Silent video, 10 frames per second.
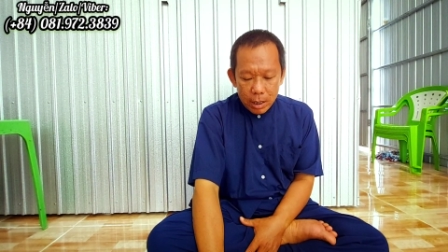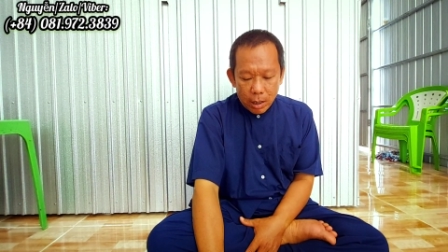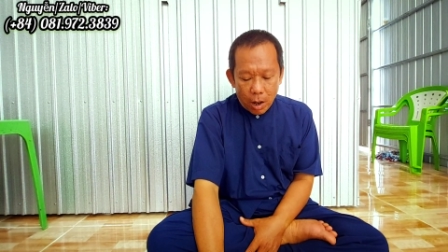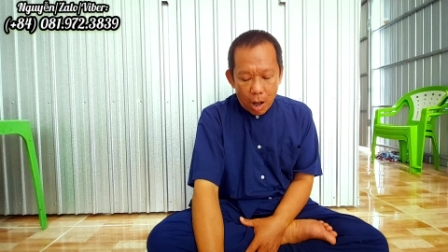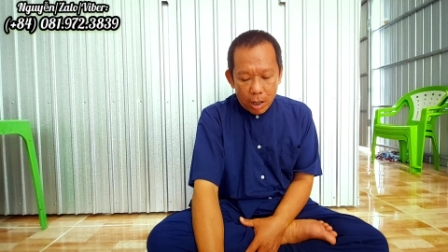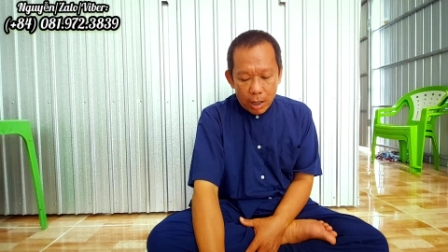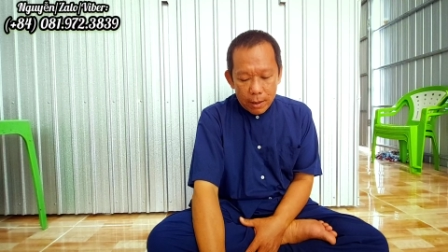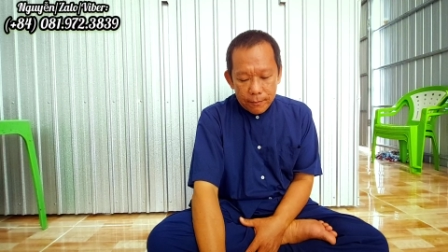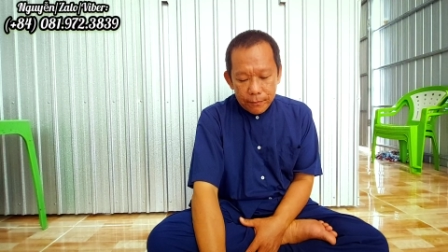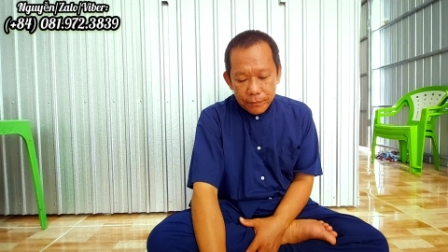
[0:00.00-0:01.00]
còn á
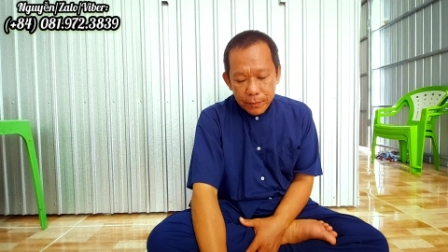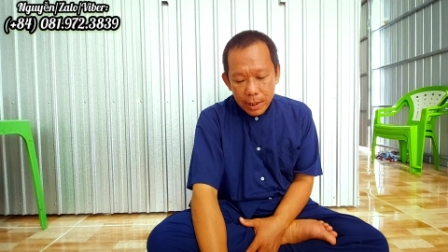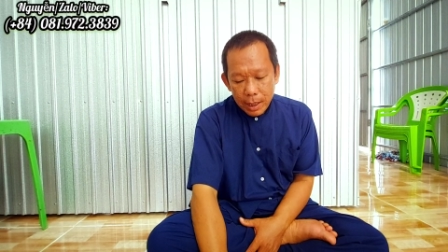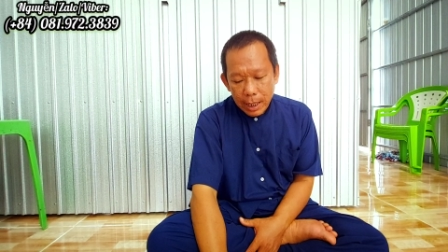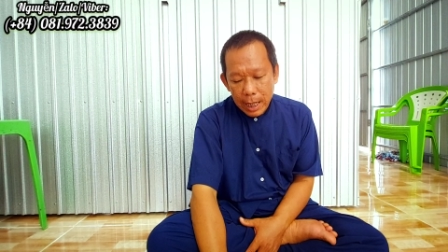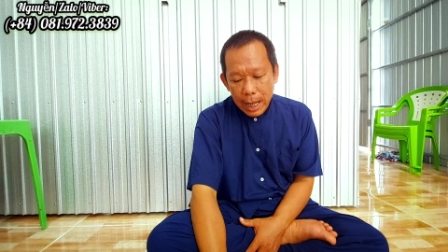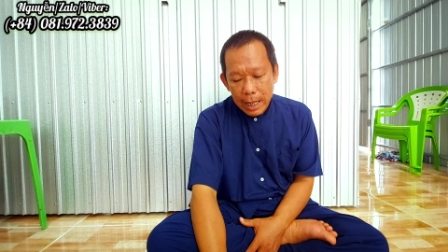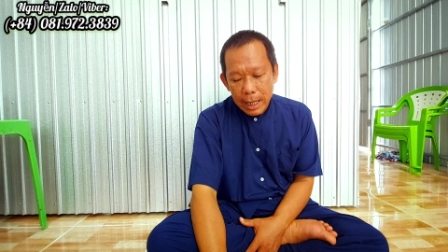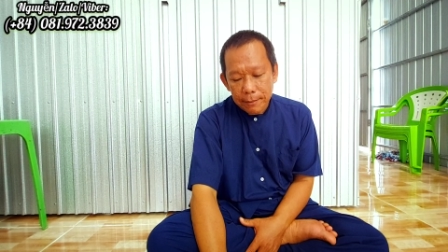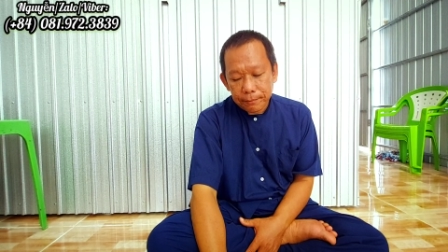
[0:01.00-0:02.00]
cái đây
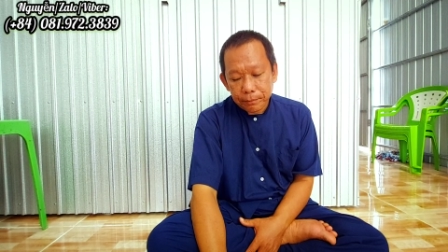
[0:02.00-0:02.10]
á